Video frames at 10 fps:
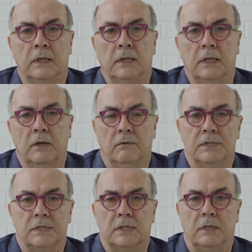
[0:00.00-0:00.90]
não,
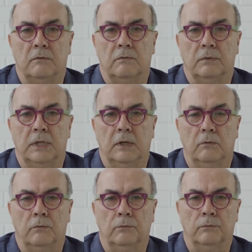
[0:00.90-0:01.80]
não,
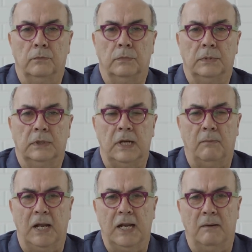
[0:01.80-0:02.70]
não
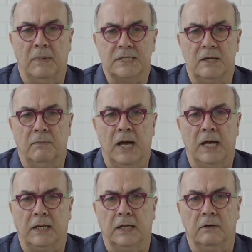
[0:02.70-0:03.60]
trabalhar mais a
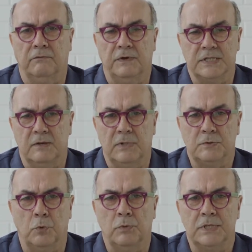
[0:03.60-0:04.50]
marca, não fazer mais
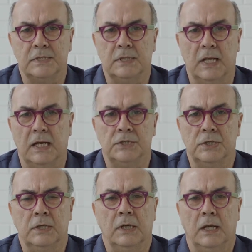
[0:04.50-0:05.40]

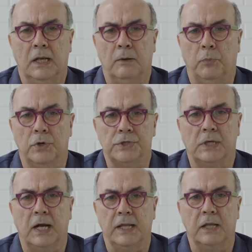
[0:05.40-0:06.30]
publicidade, ela pode
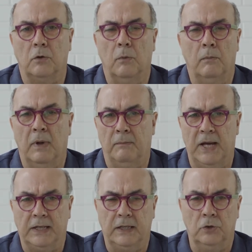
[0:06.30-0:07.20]
cair como uma
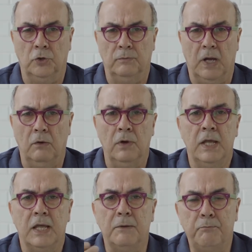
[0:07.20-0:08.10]
marca normal
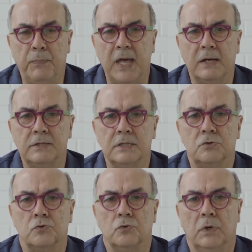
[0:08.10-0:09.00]
e perde a
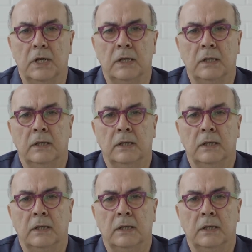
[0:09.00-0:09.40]
sua